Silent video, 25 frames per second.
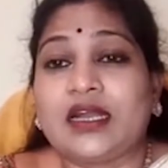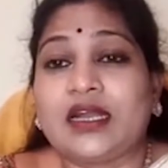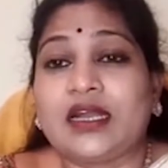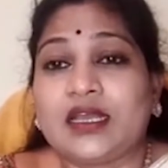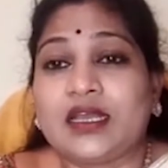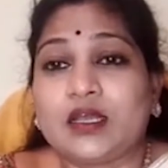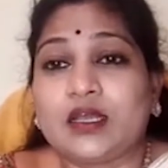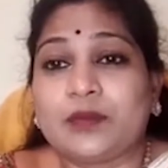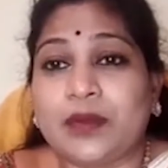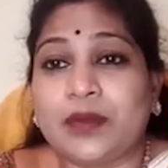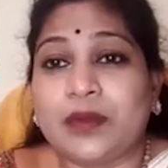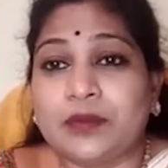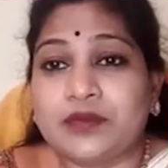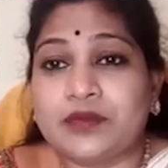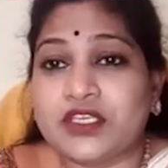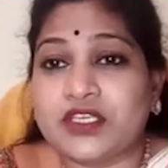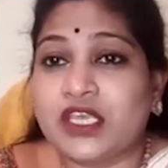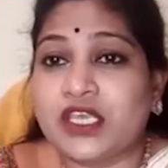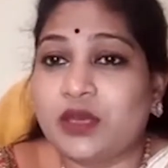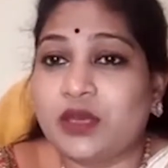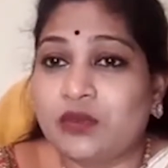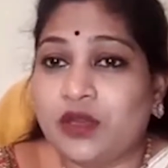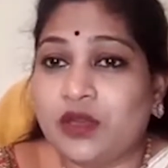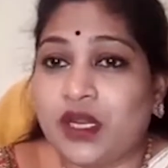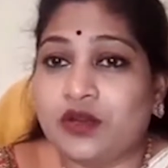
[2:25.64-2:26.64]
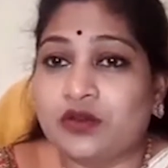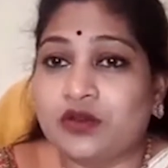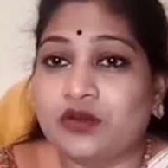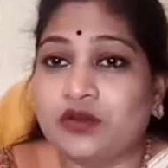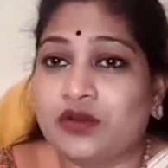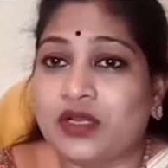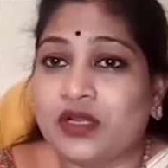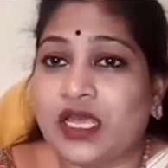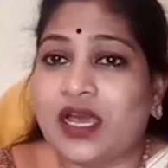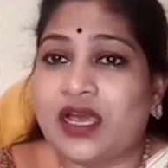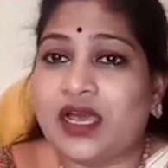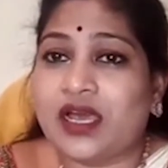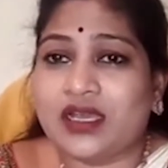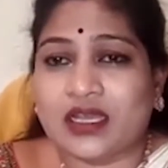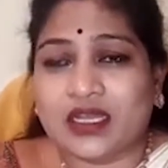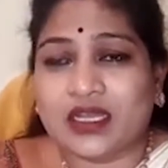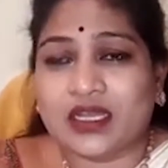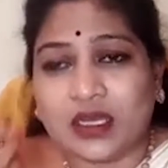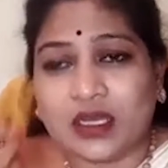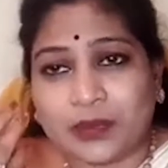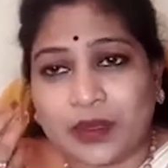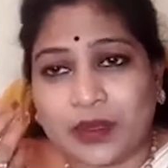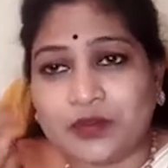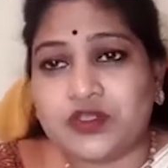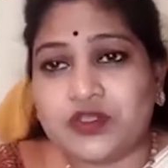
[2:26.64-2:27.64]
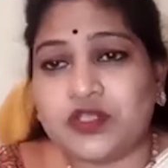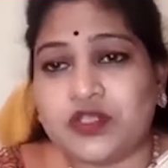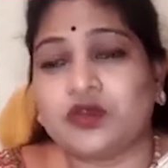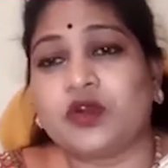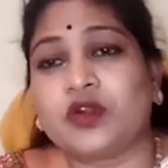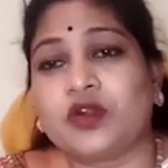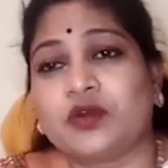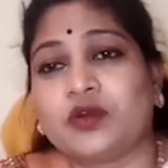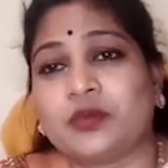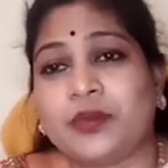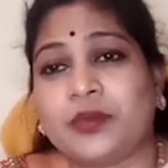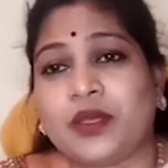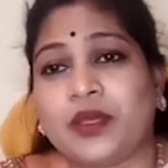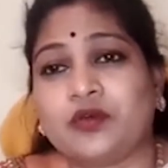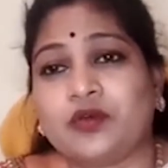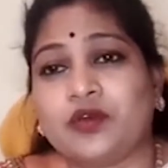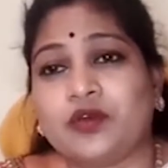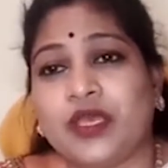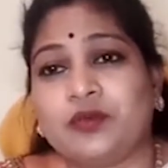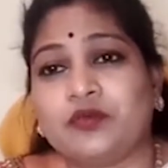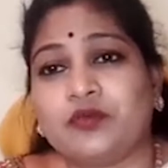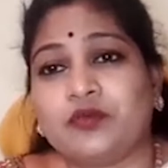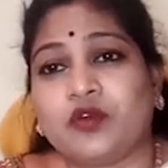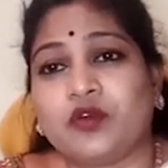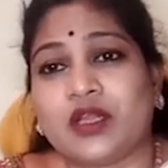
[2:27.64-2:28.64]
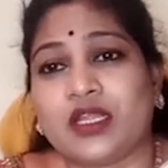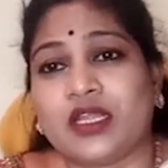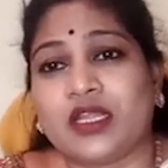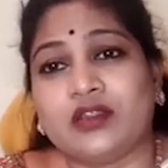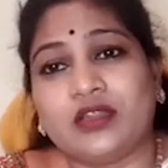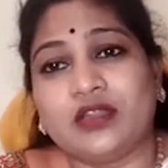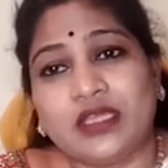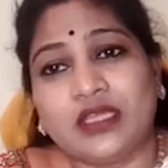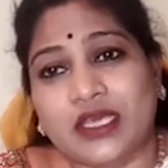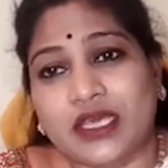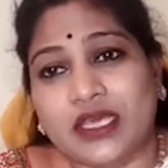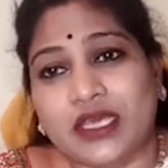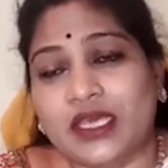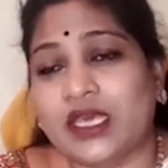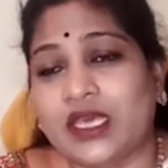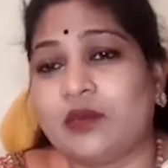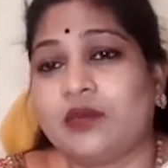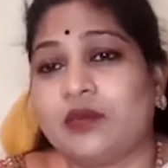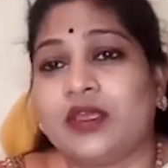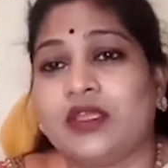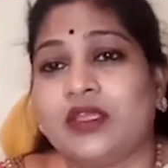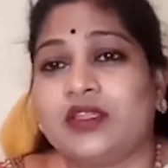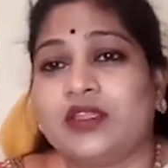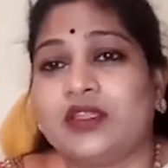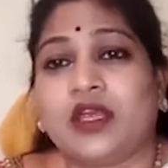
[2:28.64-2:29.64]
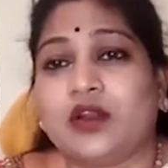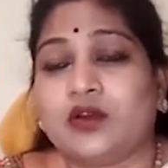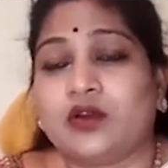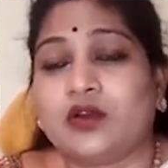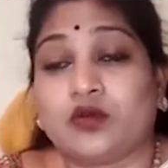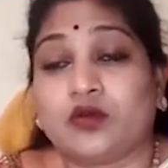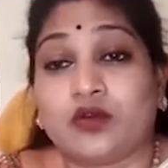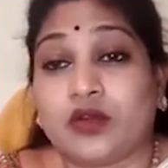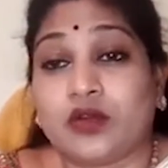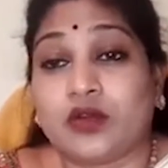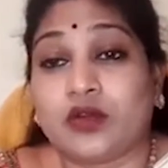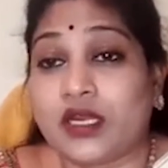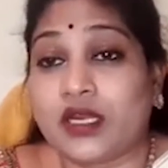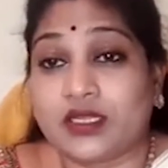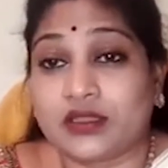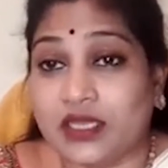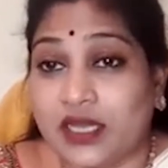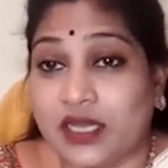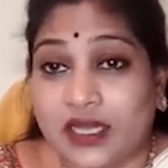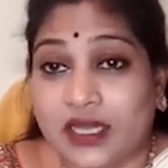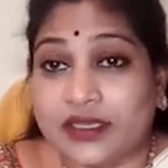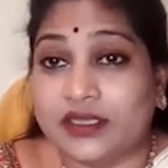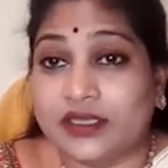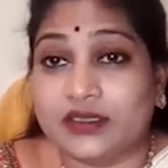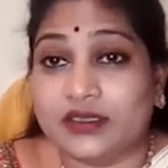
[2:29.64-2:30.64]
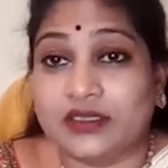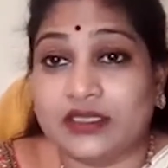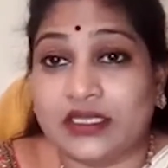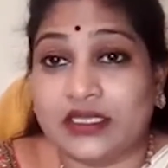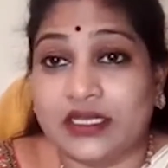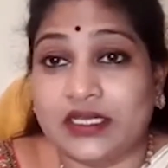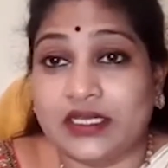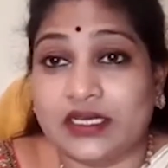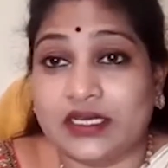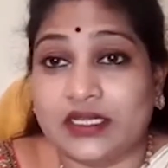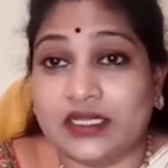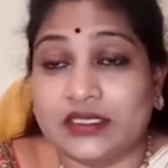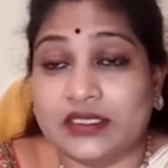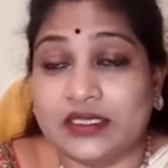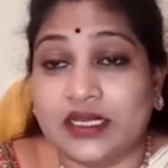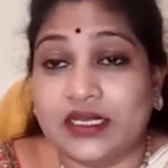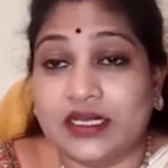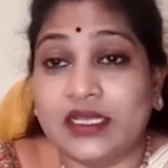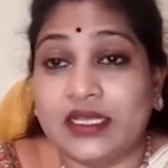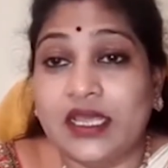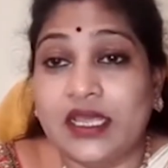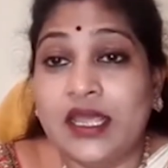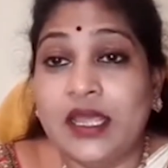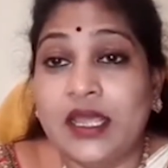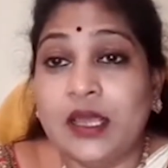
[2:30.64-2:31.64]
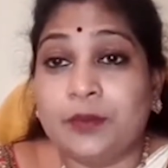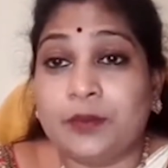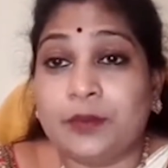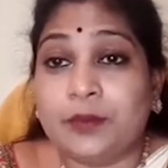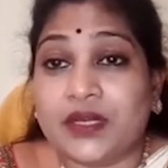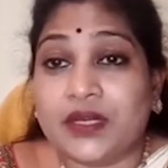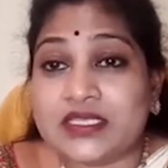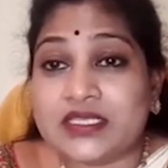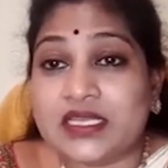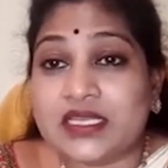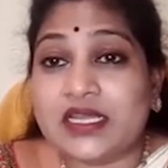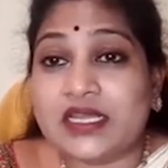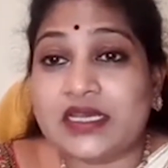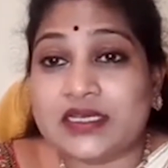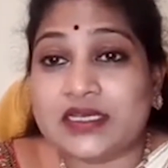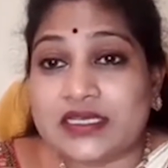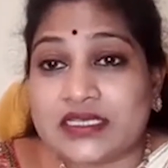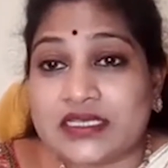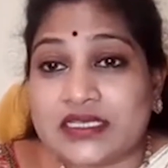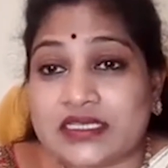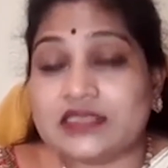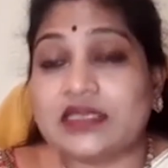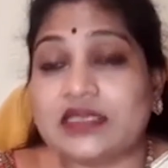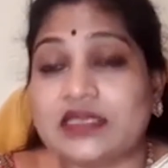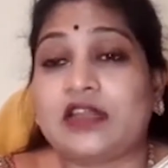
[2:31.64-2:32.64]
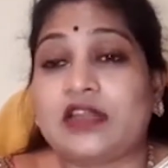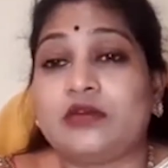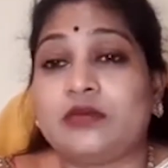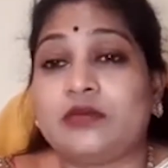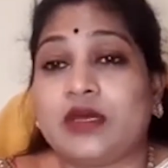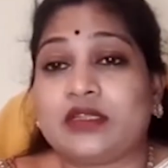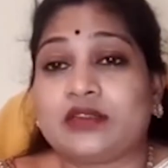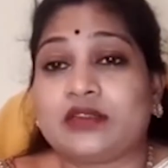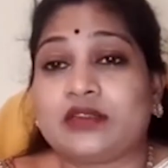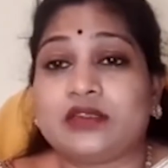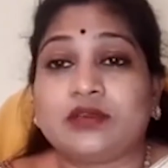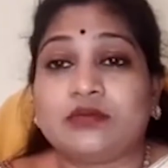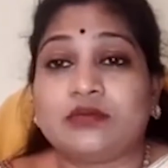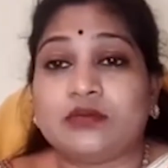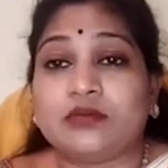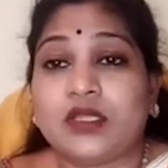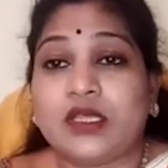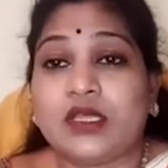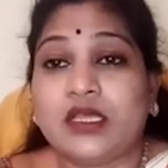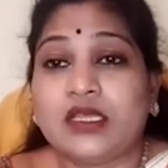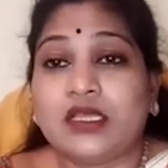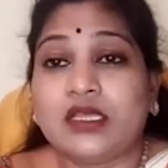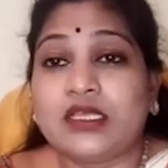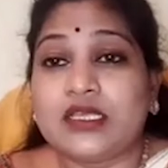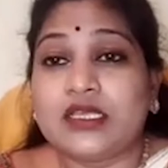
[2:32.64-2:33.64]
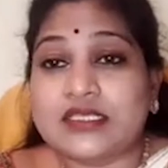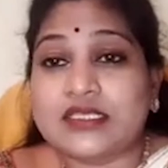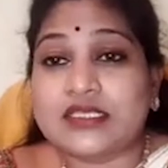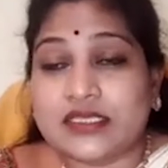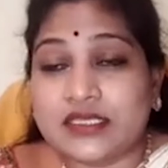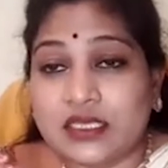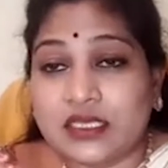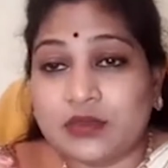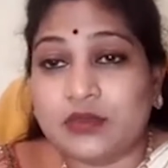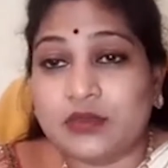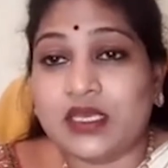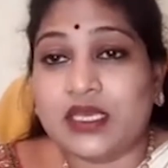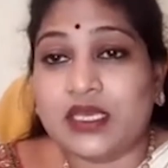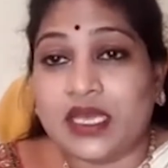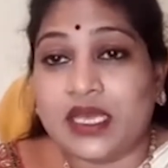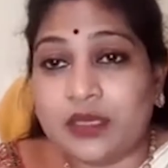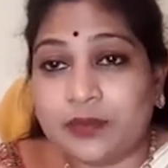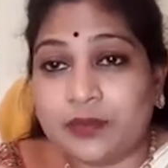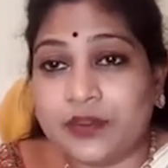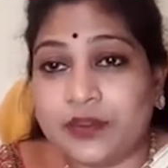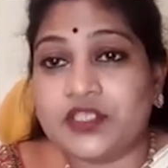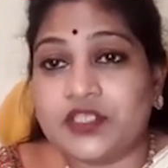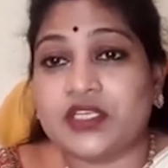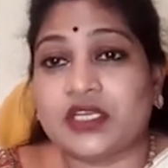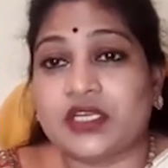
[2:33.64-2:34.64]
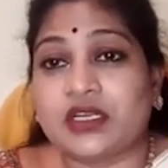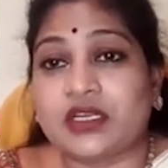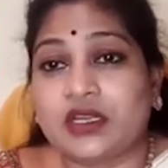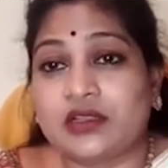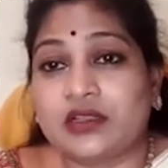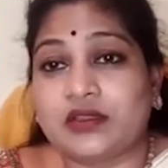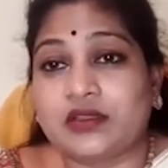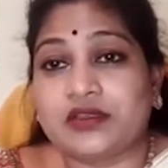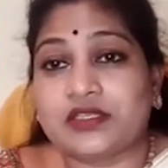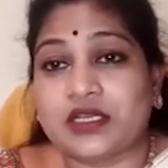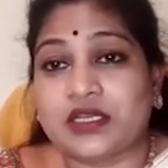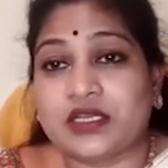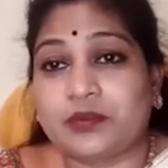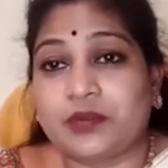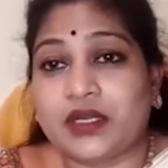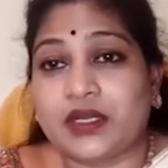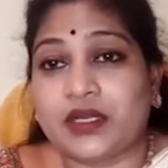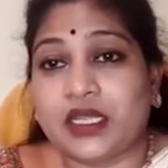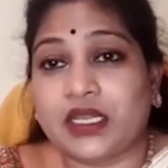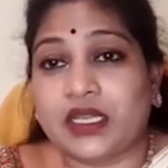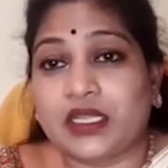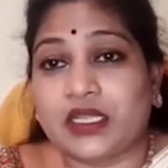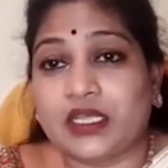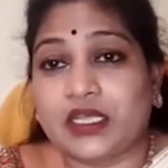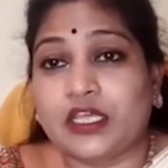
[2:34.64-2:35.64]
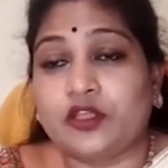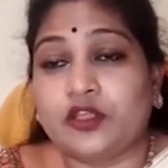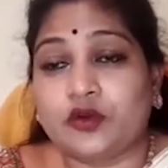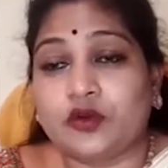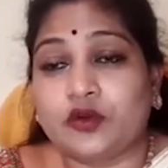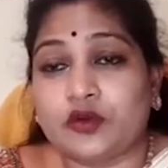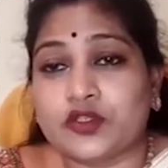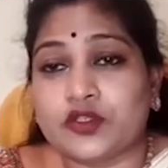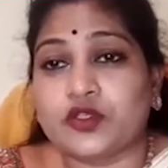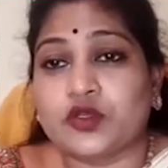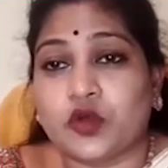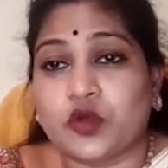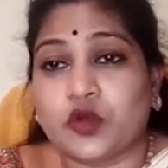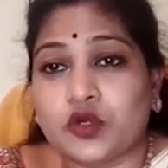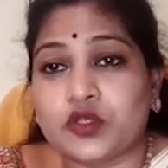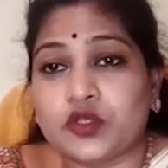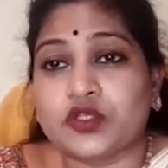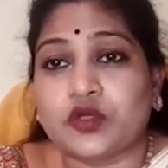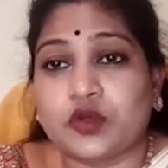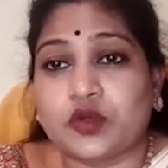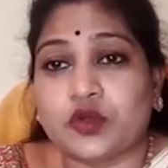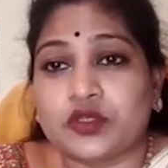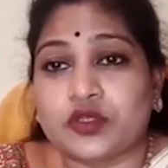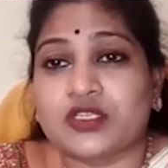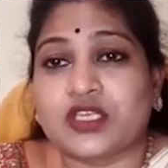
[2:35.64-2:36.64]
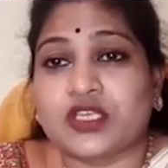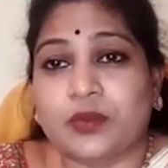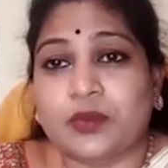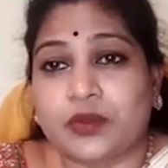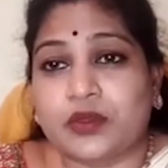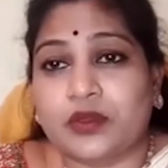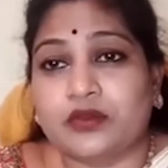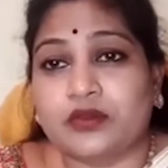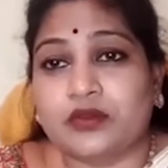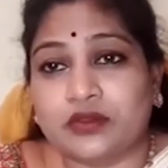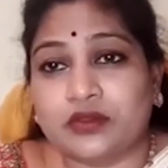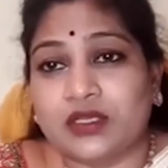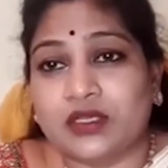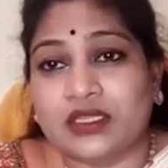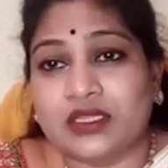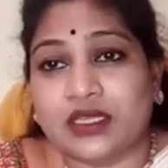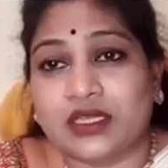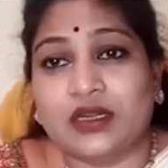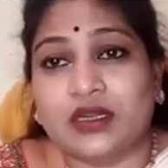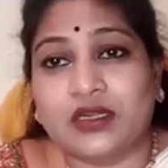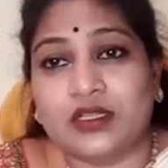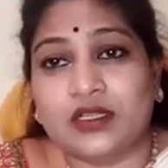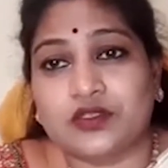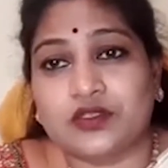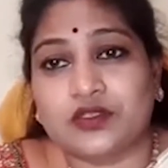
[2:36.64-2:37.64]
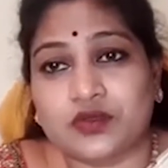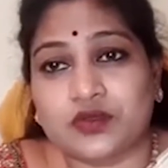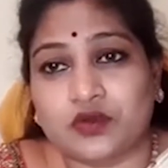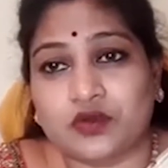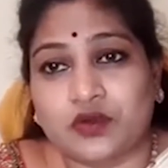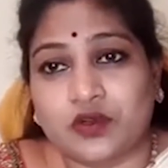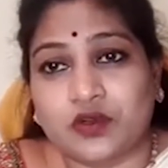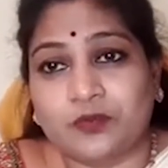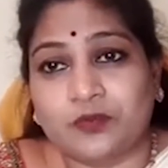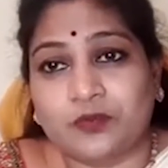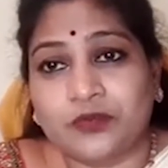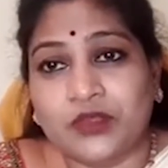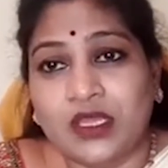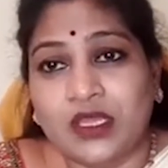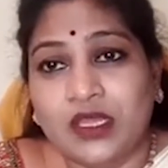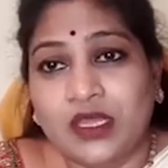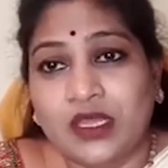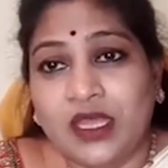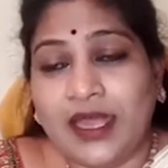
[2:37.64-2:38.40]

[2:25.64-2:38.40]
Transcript: ఆఖరికి పబ్జి గేమ్లు ఆడుకునే ఆఖరికి పబ్జి కూడా గేమ్ కూడా లేదు ఇంకే గేమ్ అయితే ఆడుకున్నాడు నాకైతే తెలియట్లేదు కానీ ప్రజల కష్టాలు మాత్రం ఈ సీఎం కి కనిపించట్లేదని చెప్పడానికి ఈ రోజు రోజు రోజుకి పెరుగుతున్న ధరలను చూసుకున్నాం